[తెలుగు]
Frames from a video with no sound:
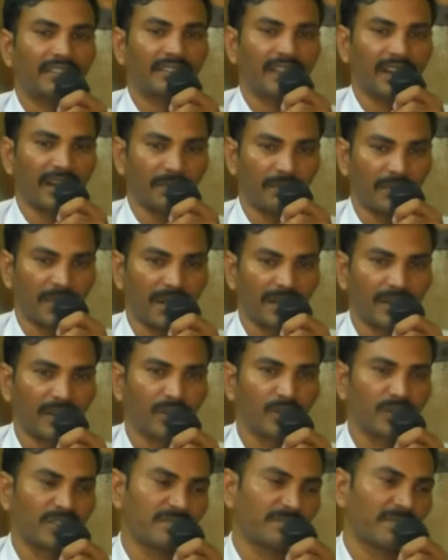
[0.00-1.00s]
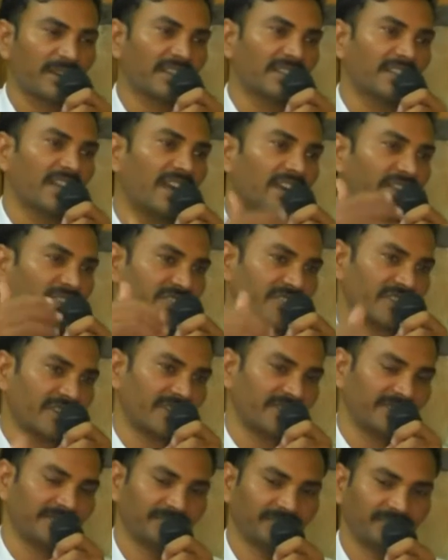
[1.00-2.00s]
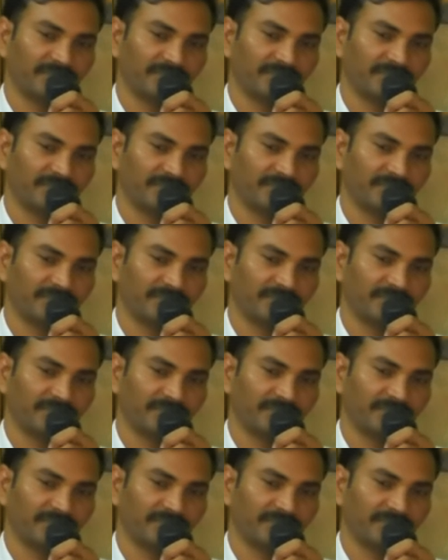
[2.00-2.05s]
తన మీద నుంచి మనకు దారిచ్చాడు